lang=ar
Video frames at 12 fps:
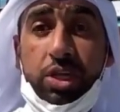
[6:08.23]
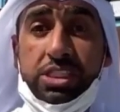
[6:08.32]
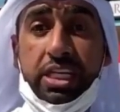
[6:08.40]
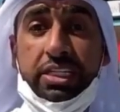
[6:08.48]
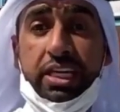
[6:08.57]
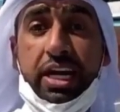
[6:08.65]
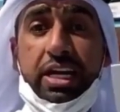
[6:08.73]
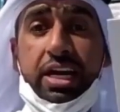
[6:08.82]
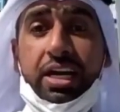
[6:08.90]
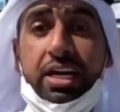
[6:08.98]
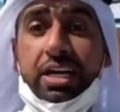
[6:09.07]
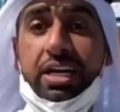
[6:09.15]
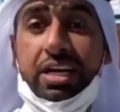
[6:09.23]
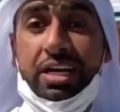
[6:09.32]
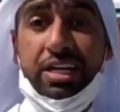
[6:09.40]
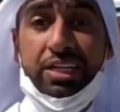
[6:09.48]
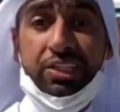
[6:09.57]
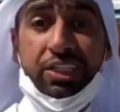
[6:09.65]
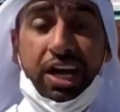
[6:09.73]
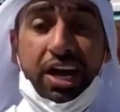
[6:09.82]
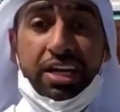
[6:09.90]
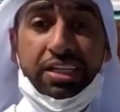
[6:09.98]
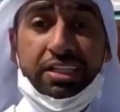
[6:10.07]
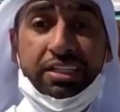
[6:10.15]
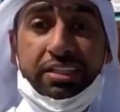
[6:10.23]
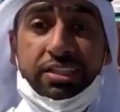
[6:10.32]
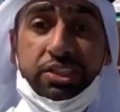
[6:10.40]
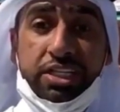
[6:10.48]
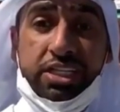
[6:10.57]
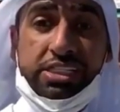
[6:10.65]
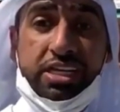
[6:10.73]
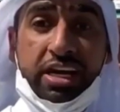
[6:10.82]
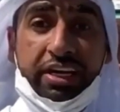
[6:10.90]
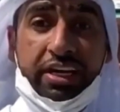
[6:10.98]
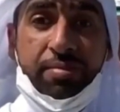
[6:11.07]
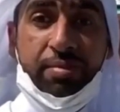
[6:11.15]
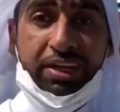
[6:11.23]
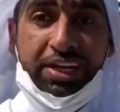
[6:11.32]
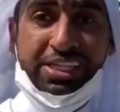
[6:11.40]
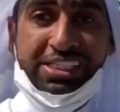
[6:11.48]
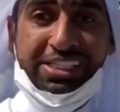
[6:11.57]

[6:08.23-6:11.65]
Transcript: على شهاده جنس للارقام القياسيه